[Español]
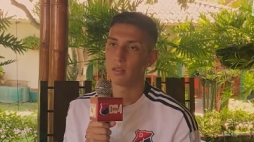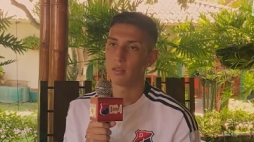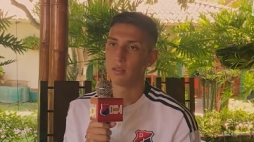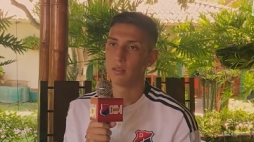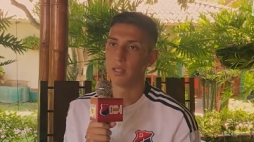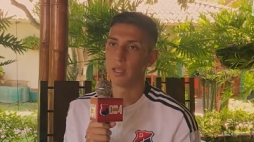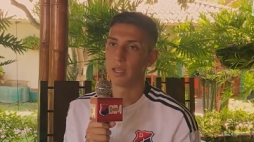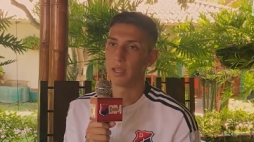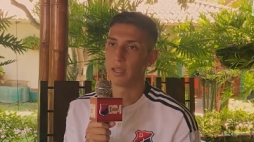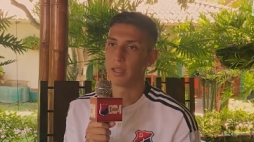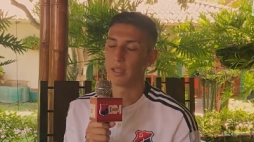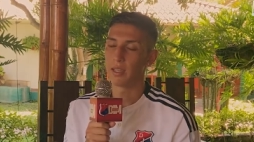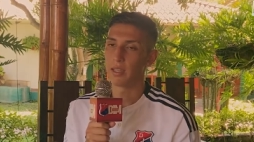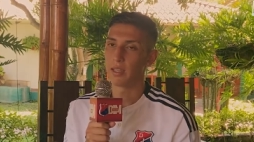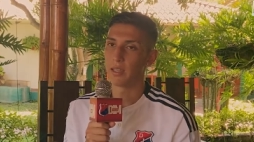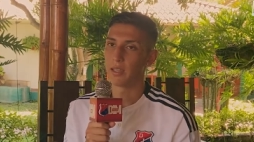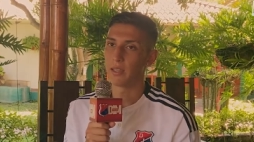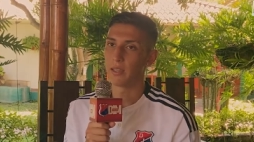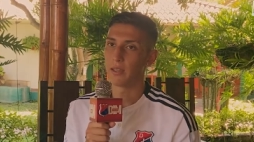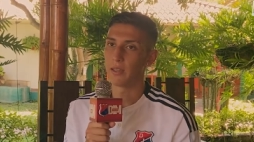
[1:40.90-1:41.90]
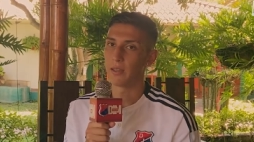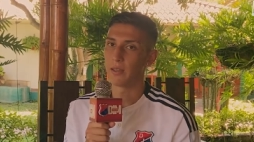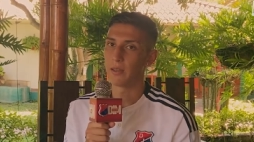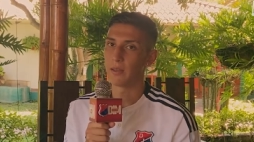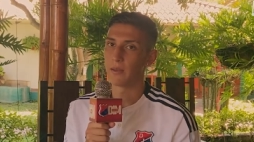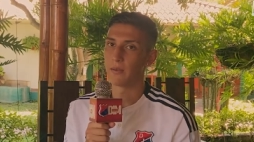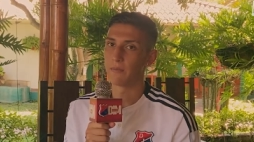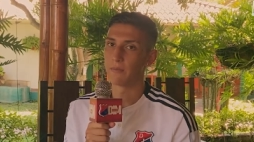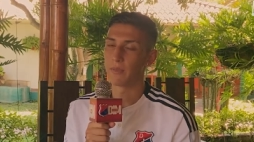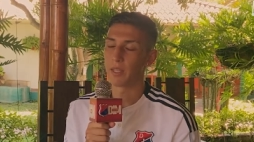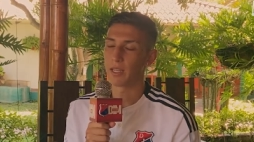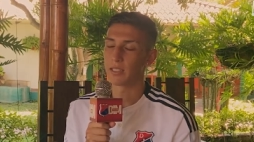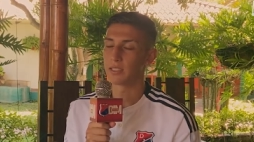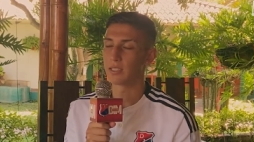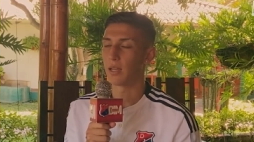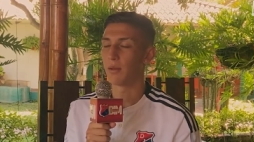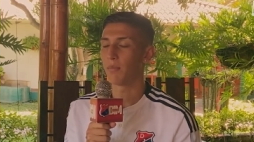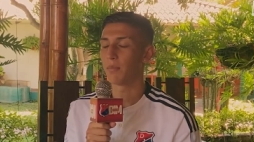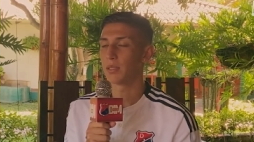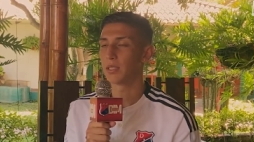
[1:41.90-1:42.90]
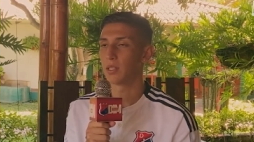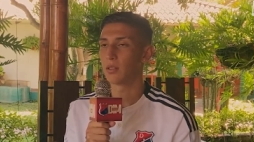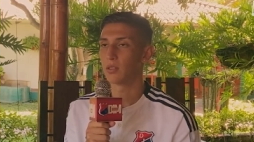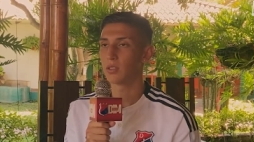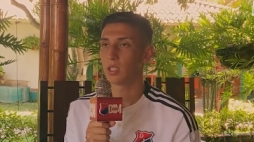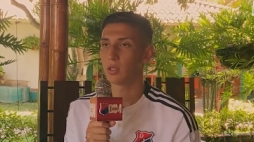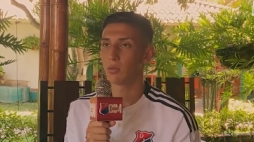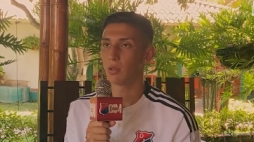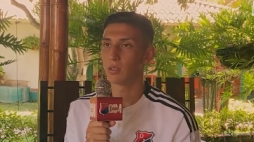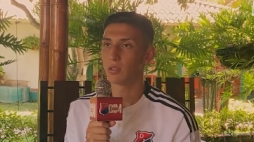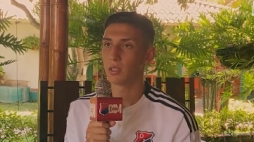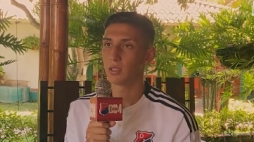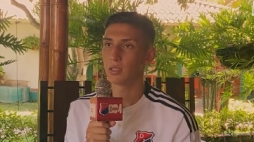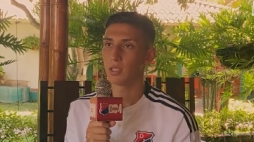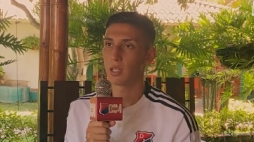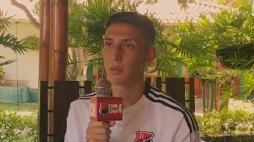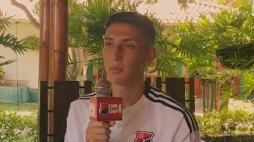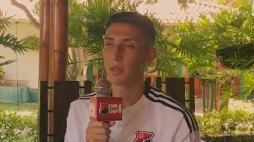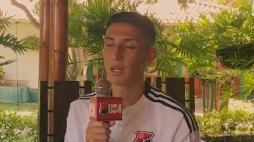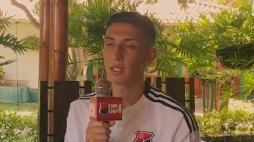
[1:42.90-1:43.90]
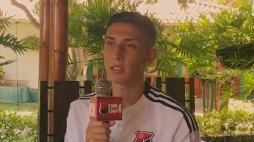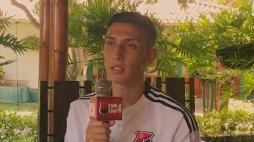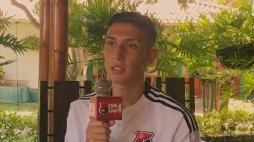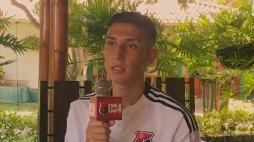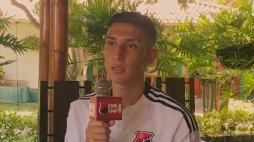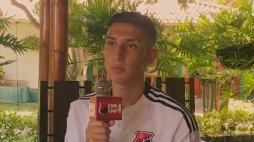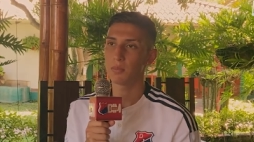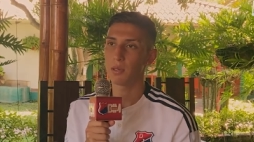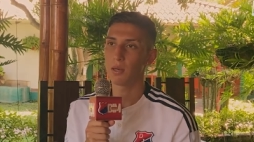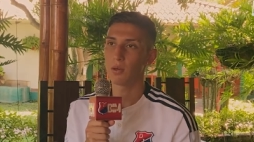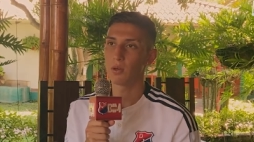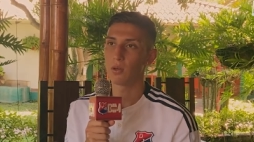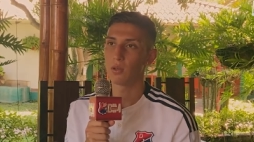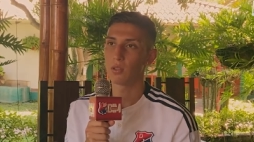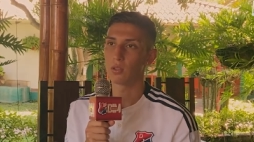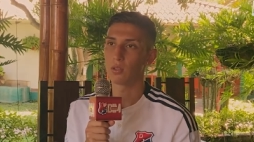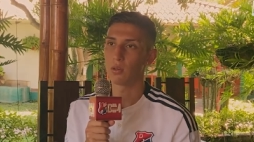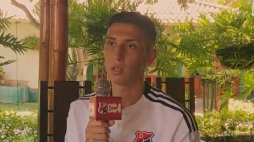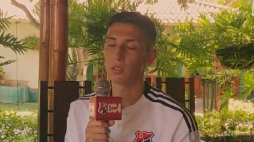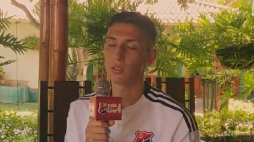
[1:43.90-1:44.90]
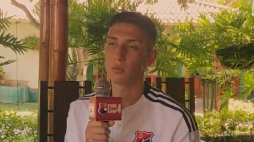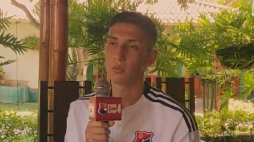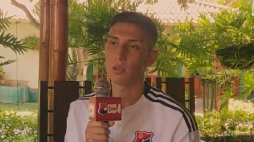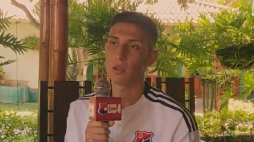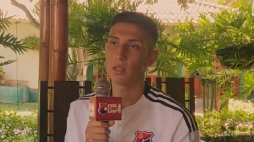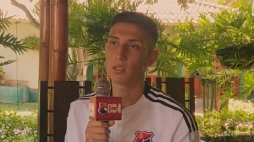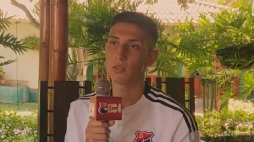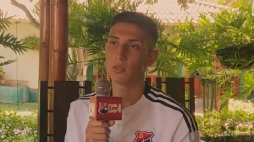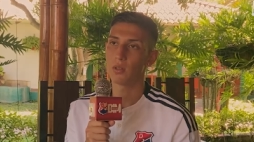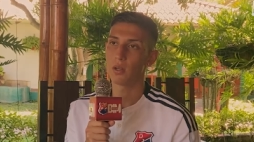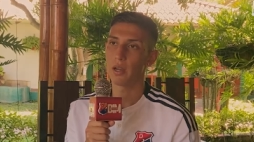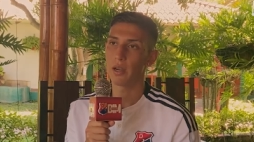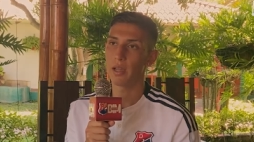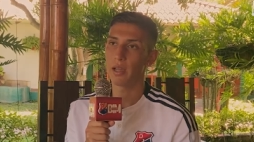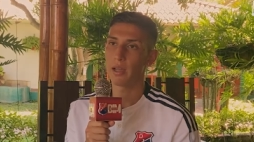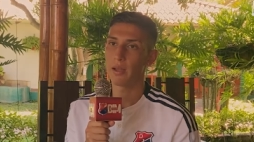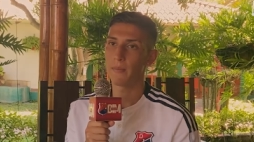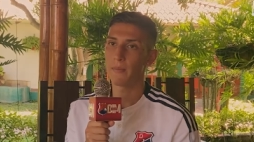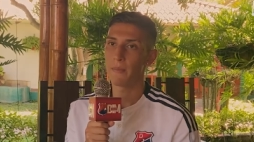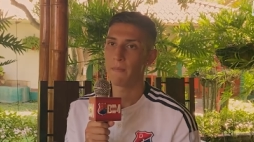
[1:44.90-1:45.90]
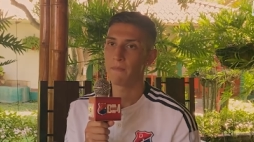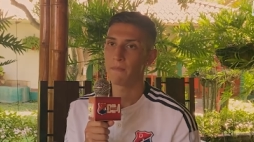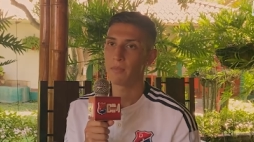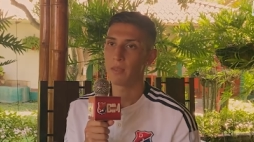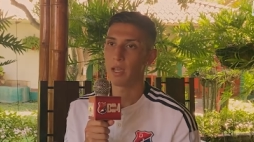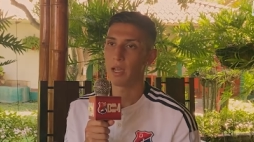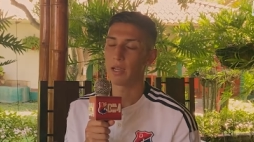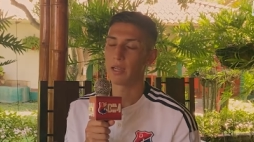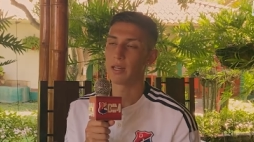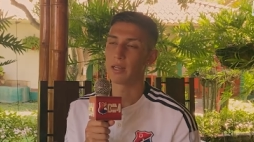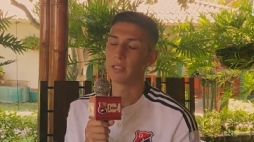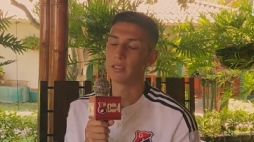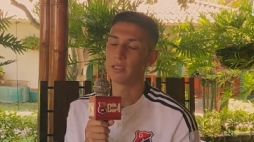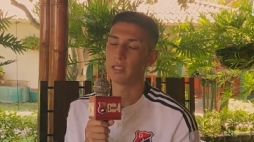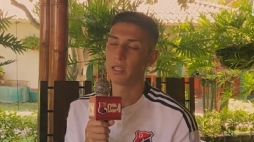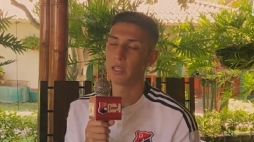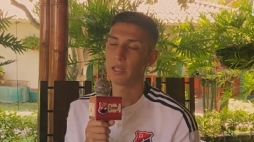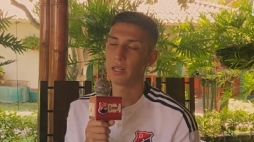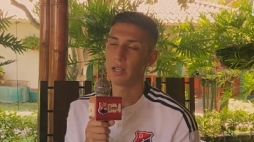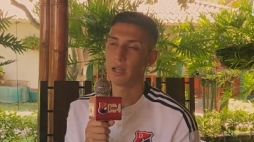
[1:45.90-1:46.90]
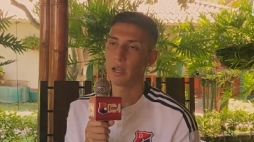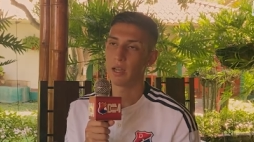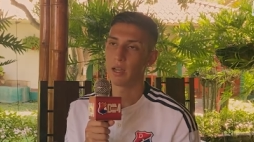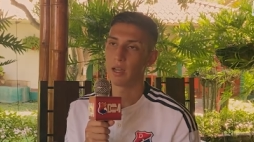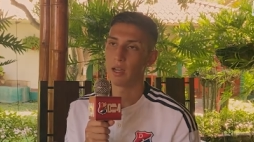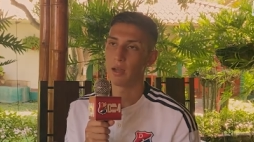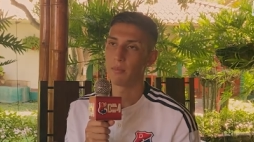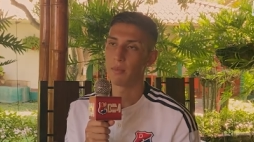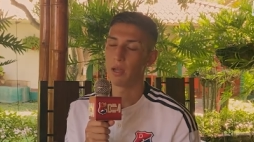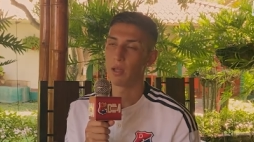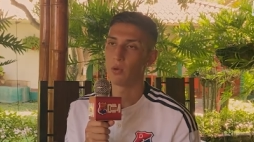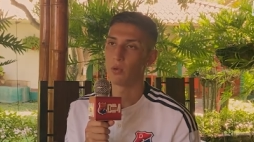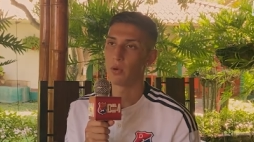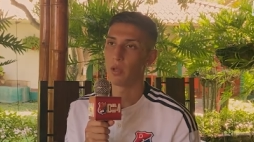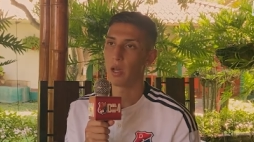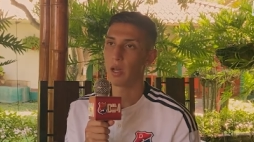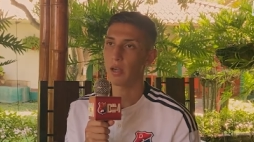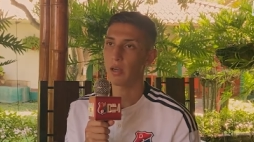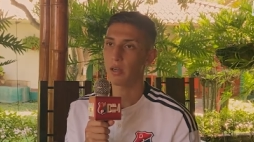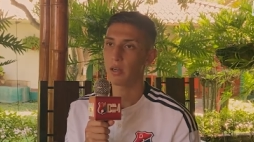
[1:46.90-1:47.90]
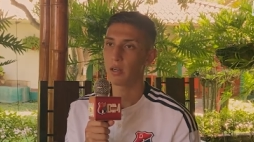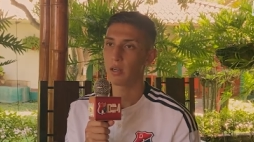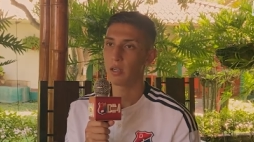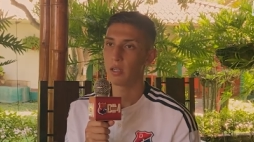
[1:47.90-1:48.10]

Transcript: de, que, de que estaban pasando situaciones adversas, pero todo eso me iba a ayudar a, a crecer, a, madurar